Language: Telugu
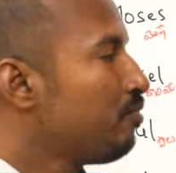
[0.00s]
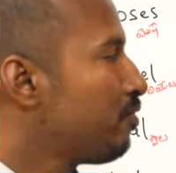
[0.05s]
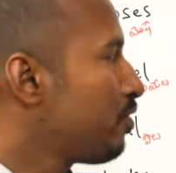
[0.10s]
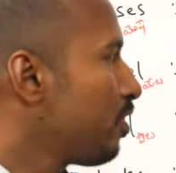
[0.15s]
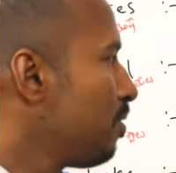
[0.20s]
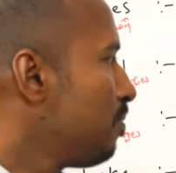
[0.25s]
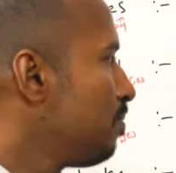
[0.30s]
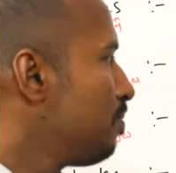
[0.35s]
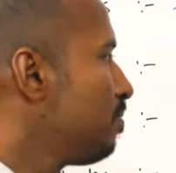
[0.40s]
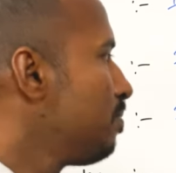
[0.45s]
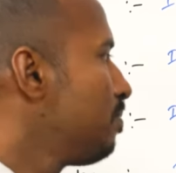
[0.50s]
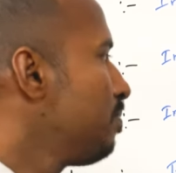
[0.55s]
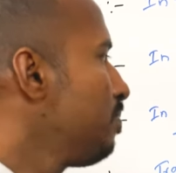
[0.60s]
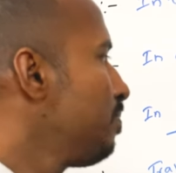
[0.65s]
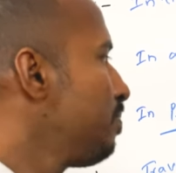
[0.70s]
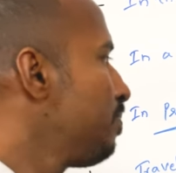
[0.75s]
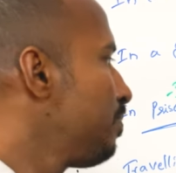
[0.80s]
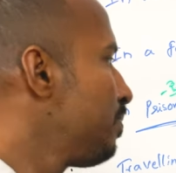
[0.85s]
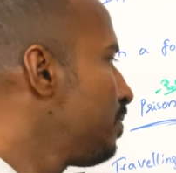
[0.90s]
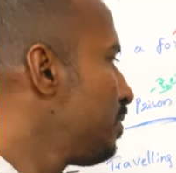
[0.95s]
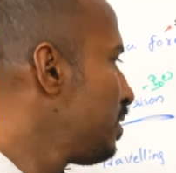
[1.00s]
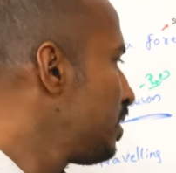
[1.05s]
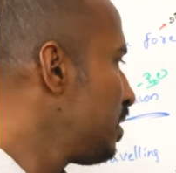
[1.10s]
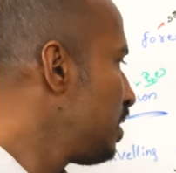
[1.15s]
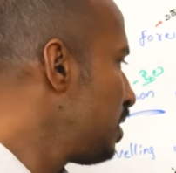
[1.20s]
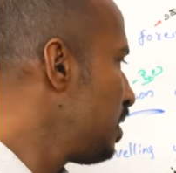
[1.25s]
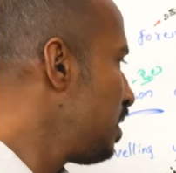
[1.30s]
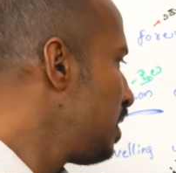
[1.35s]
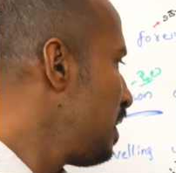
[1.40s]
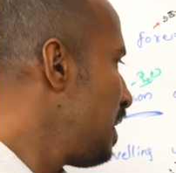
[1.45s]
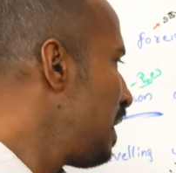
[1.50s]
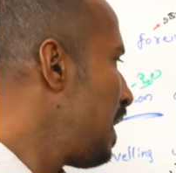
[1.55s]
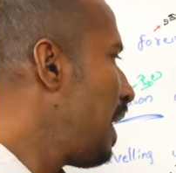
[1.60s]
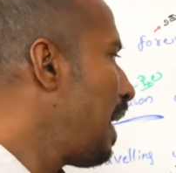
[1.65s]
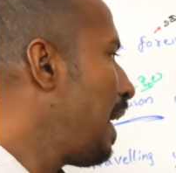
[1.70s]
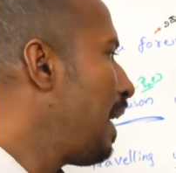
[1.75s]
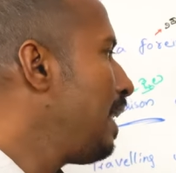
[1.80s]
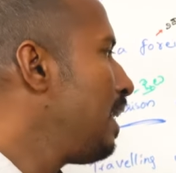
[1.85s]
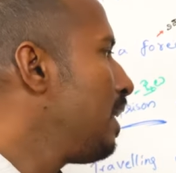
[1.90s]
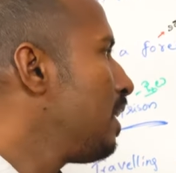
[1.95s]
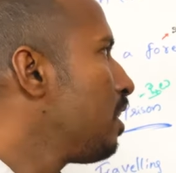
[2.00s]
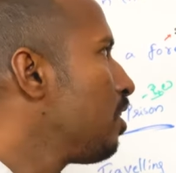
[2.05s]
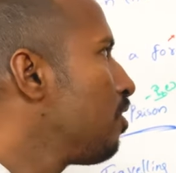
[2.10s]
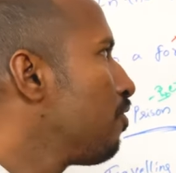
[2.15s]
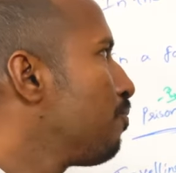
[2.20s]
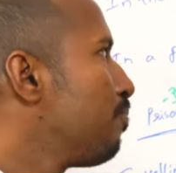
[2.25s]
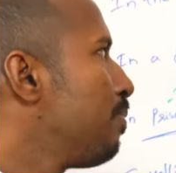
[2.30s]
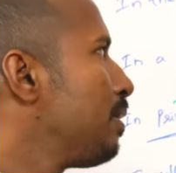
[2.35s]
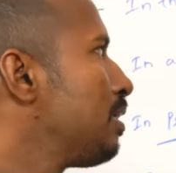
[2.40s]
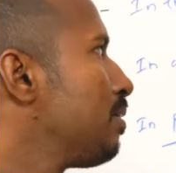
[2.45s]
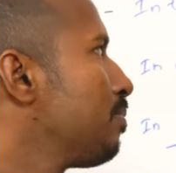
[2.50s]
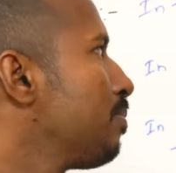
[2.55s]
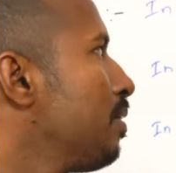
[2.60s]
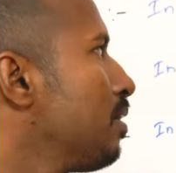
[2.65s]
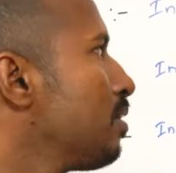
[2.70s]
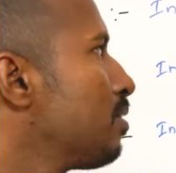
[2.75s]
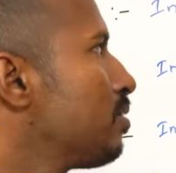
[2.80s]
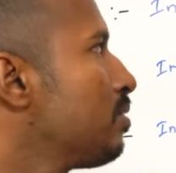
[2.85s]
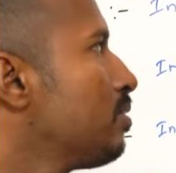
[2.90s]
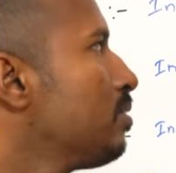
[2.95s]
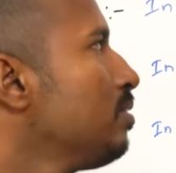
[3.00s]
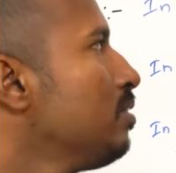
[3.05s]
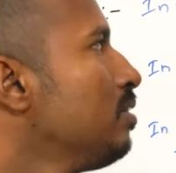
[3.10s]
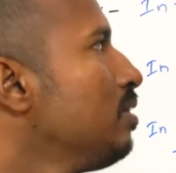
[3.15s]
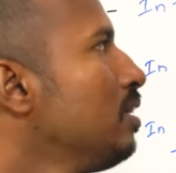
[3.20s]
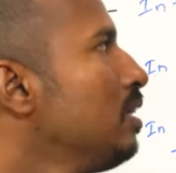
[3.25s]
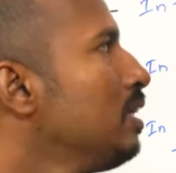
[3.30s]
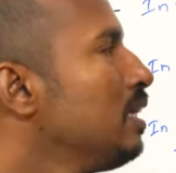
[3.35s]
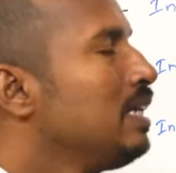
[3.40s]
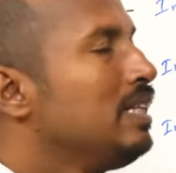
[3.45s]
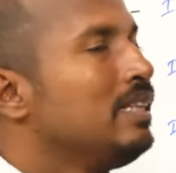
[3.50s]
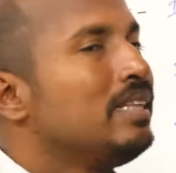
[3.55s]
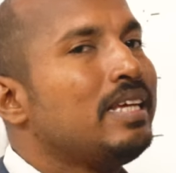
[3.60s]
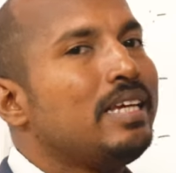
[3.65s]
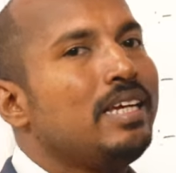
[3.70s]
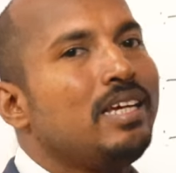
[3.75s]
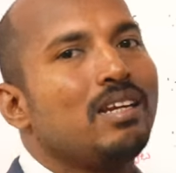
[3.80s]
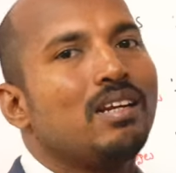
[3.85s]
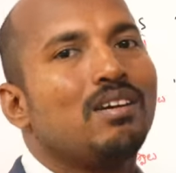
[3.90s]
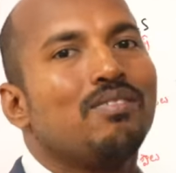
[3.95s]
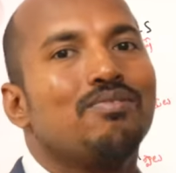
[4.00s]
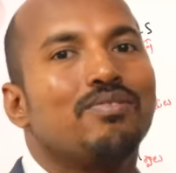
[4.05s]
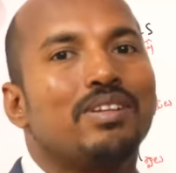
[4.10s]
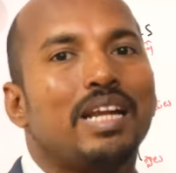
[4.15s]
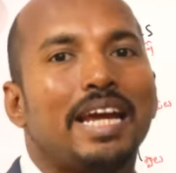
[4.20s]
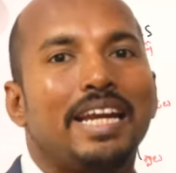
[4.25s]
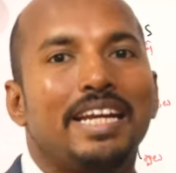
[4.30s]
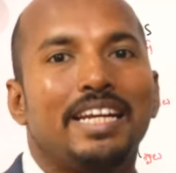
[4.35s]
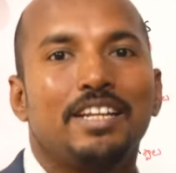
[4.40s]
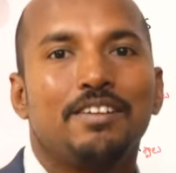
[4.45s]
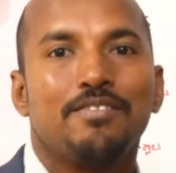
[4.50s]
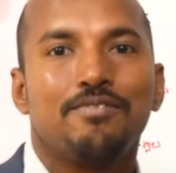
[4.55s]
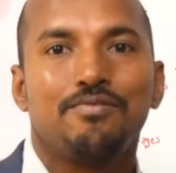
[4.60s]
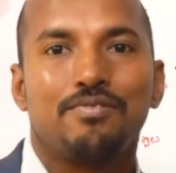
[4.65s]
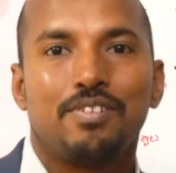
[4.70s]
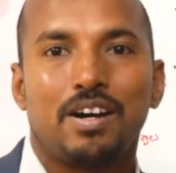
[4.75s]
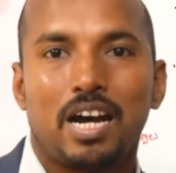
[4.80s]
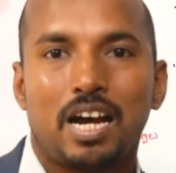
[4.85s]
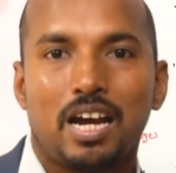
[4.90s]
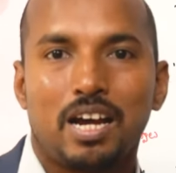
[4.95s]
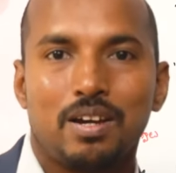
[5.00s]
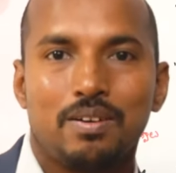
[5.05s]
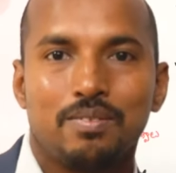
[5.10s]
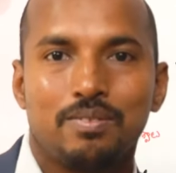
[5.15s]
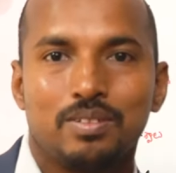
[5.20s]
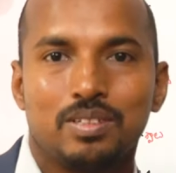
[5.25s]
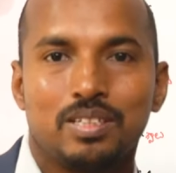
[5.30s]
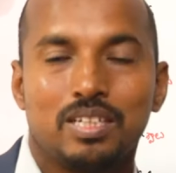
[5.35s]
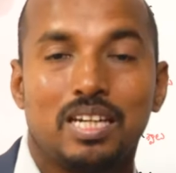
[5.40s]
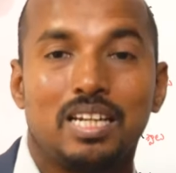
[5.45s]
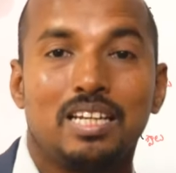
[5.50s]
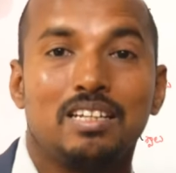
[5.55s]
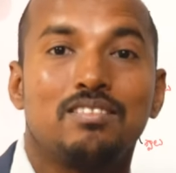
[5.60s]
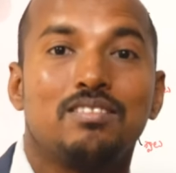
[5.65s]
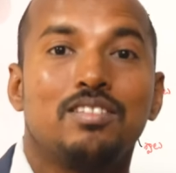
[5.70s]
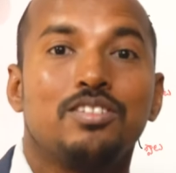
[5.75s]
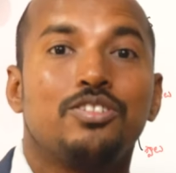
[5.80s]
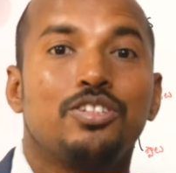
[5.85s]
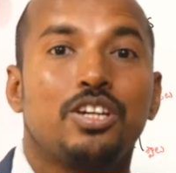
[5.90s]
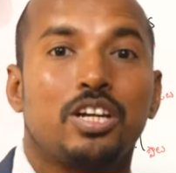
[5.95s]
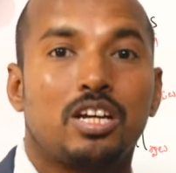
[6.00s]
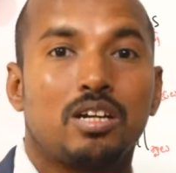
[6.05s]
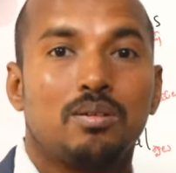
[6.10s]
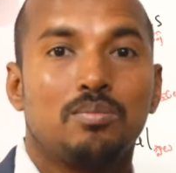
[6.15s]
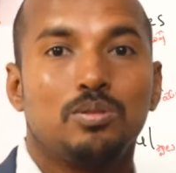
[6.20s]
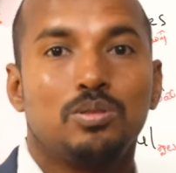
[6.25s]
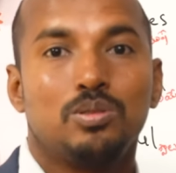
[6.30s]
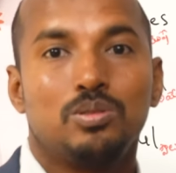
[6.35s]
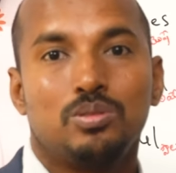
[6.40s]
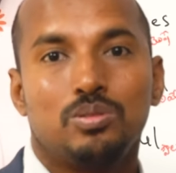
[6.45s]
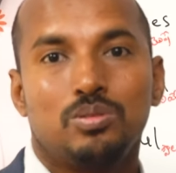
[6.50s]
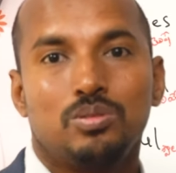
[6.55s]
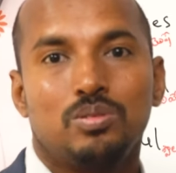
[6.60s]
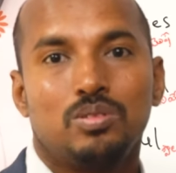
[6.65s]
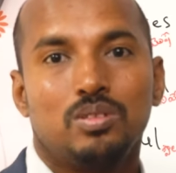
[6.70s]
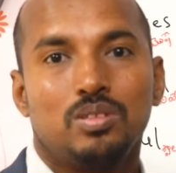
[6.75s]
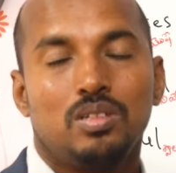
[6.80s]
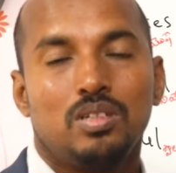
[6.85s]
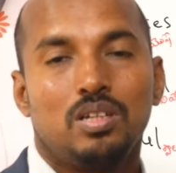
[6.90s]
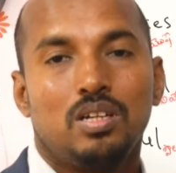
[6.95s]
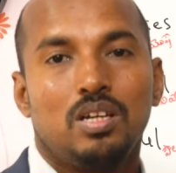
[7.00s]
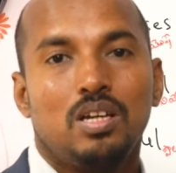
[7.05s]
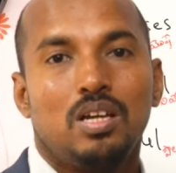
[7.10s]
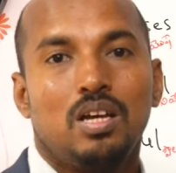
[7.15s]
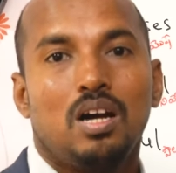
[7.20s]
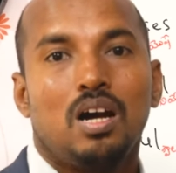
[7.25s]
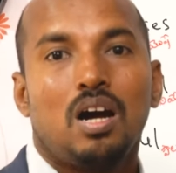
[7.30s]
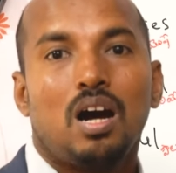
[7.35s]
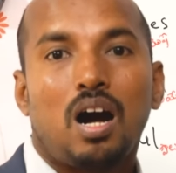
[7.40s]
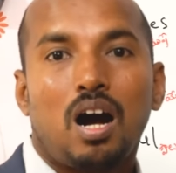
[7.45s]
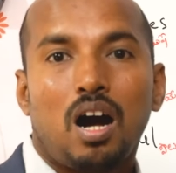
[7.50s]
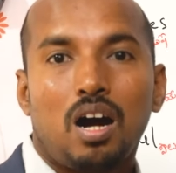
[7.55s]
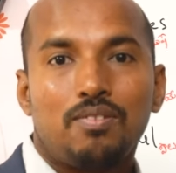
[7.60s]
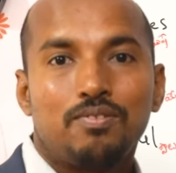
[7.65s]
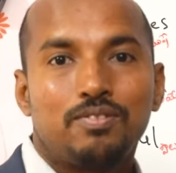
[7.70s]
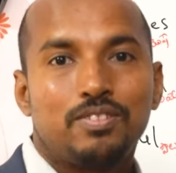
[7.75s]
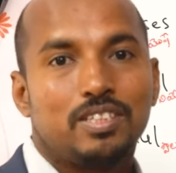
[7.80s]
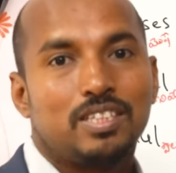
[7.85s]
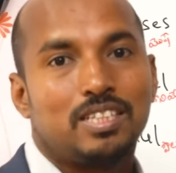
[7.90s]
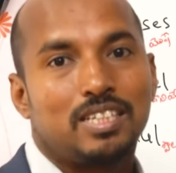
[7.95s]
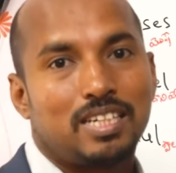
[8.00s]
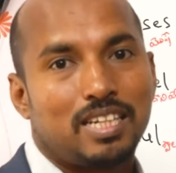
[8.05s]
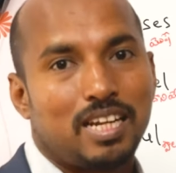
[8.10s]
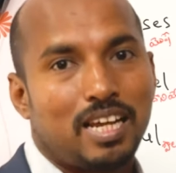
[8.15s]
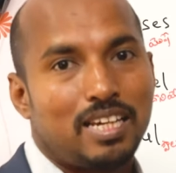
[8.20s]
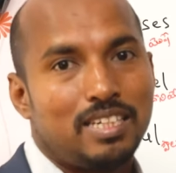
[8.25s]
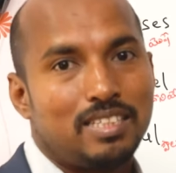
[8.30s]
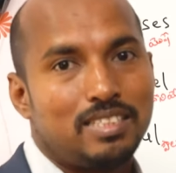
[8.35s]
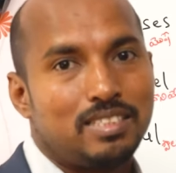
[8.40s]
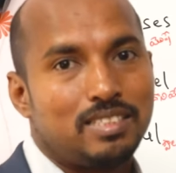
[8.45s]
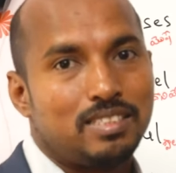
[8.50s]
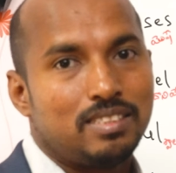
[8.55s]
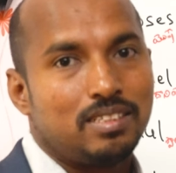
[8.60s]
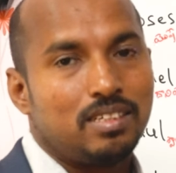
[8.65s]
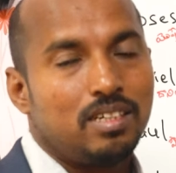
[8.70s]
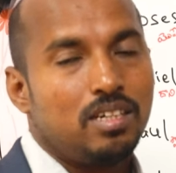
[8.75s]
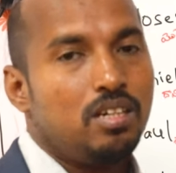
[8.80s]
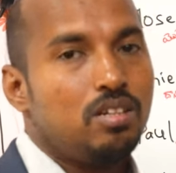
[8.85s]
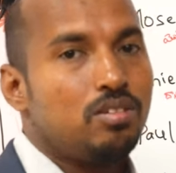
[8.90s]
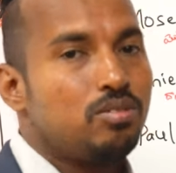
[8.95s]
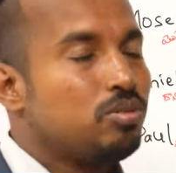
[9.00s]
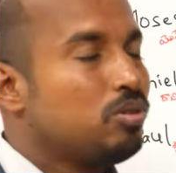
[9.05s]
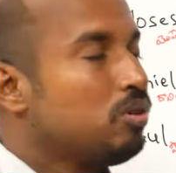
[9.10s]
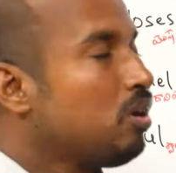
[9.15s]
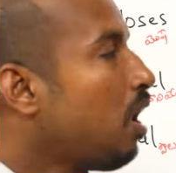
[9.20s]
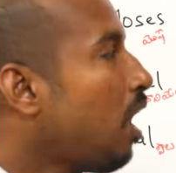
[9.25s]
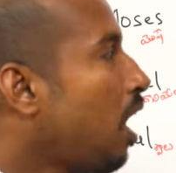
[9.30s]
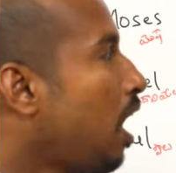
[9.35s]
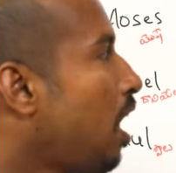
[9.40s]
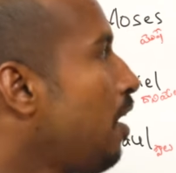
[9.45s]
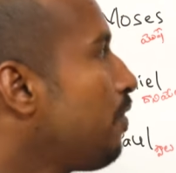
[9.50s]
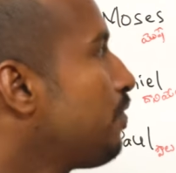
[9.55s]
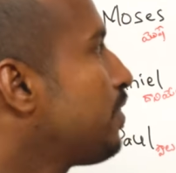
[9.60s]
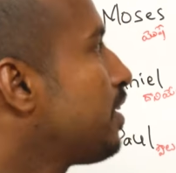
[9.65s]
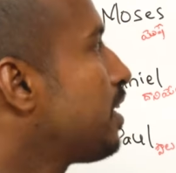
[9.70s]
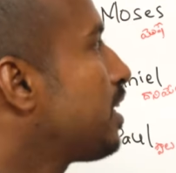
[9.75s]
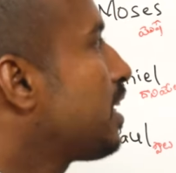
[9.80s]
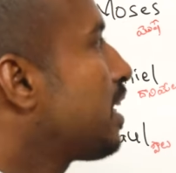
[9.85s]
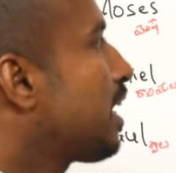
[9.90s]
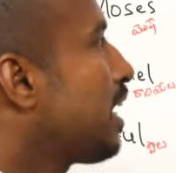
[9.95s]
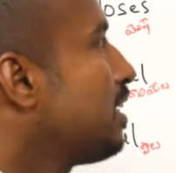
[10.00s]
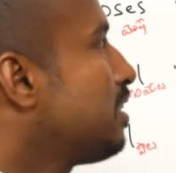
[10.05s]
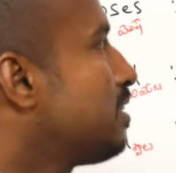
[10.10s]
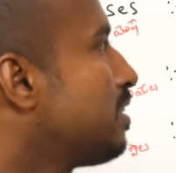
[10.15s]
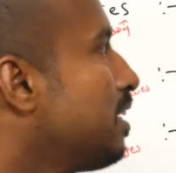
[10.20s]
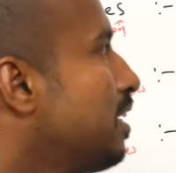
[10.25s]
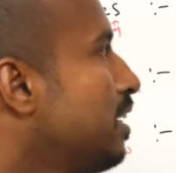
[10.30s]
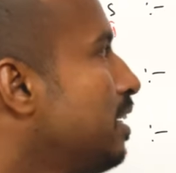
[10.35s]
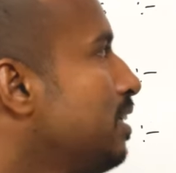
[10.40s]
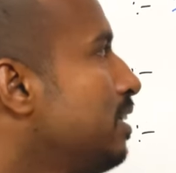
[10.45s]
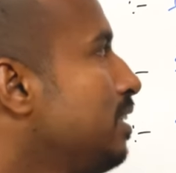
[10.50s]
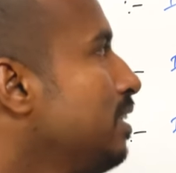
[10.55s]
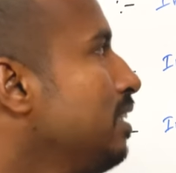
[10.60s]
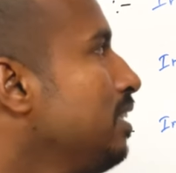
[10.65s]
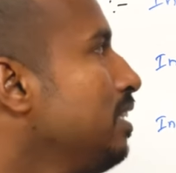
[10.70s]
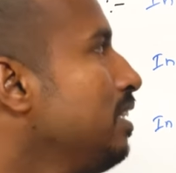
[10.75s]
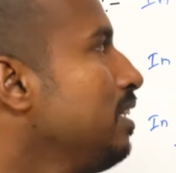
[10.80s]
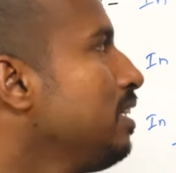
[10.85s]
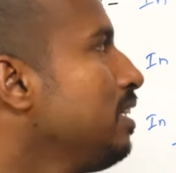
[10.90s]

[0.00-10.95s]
ఫ్రమ్ ఐలాండ్ ఆఫ్ పద్మాసు ఇన్ ద ఇయర్ ఆఫ్ నైంటీ ఫైవ్ క్రీస్తు శకము ఆఫ్టర్ క్రైస్ట్ సో ఆఫ్టర్ క్రైస్ట్ అనేది